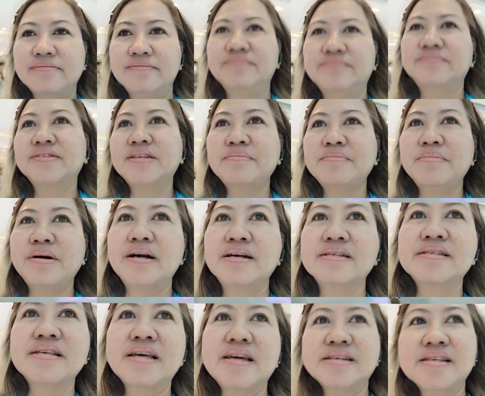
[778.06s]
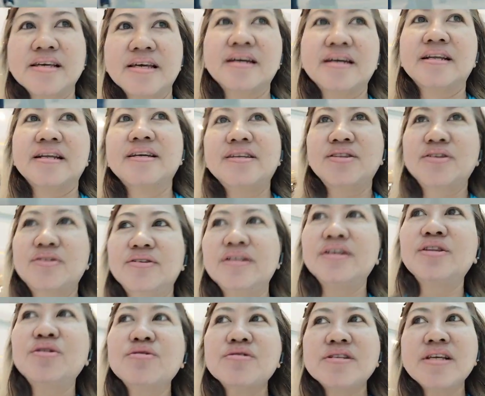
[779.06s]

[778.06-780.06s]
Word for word: Diba? Ang saya-saya rito. Dito sila